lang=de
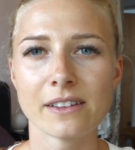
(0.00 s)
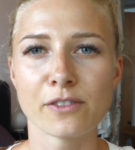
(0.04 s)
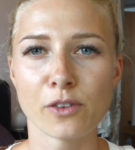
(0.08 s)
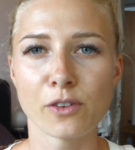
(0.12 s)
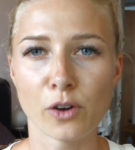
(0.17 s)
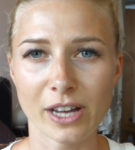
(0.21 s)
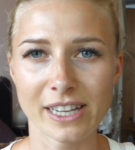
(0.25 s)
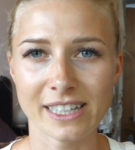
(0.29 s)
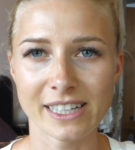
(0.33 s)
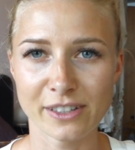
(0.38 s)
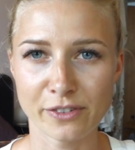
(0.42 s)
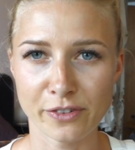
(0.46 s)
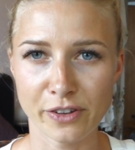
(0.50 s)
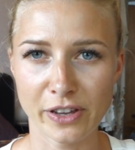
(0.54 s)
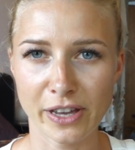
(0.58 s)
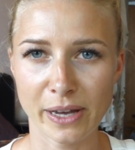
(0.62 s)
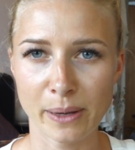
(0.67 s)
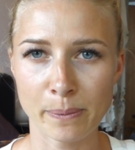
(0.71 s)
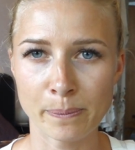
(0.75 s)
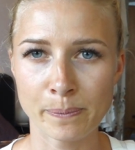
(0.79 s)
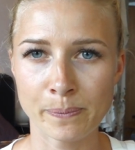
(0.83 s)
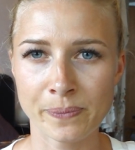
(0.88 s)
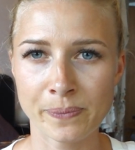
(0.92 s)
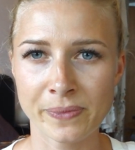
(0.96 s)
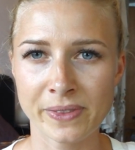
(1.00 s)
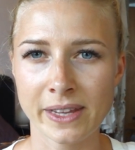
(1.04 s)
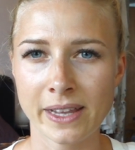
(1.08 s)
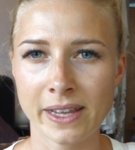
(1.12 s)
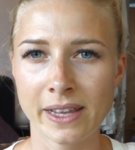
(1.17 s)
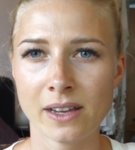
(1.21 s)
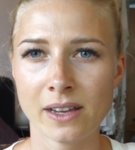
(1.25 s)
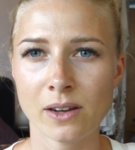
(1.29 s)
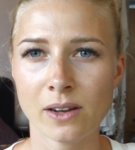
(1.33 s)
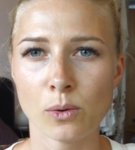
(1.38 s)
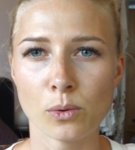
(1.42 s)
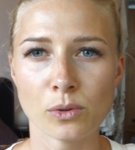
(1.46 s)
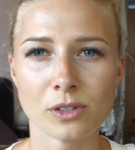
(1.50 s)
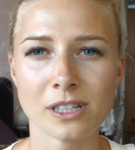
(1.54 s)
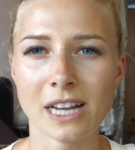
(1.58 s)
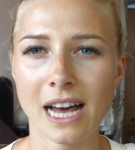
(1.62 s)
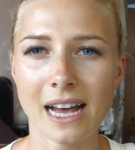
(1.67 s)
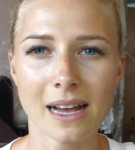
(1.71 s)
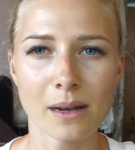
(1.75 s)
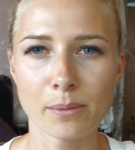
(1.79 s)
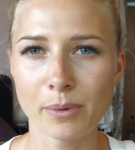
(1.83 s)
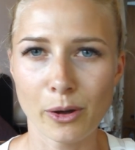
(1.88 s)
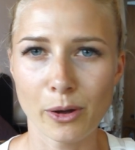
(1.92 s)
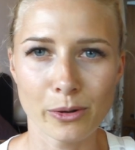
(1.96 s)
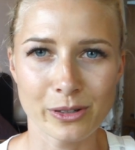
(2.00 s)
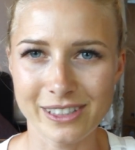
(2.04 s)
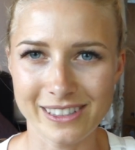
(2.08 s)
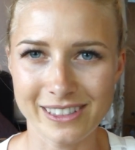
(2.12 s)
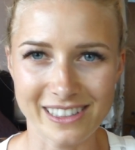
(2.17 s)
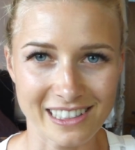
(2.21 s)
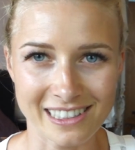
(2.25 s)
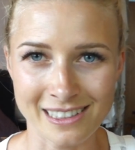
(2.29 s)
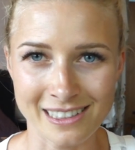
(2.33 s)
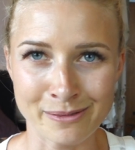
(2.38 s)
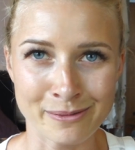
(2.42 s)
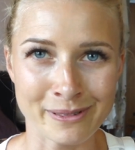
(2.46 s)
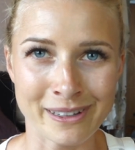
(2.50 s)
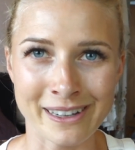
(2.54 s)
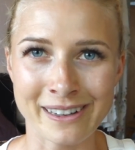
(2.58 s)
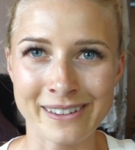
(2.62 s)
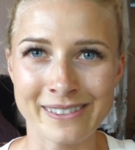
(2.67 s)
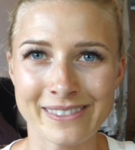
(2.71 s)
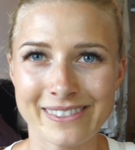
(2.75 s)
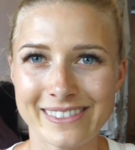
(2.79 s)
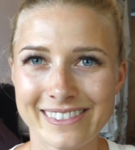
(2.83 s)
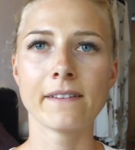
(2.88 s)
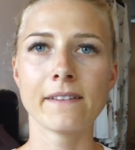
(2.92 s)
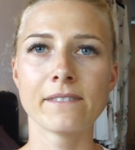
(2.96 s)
vorher nicht färben und nachher braucht ihr sie eh nicht mehr.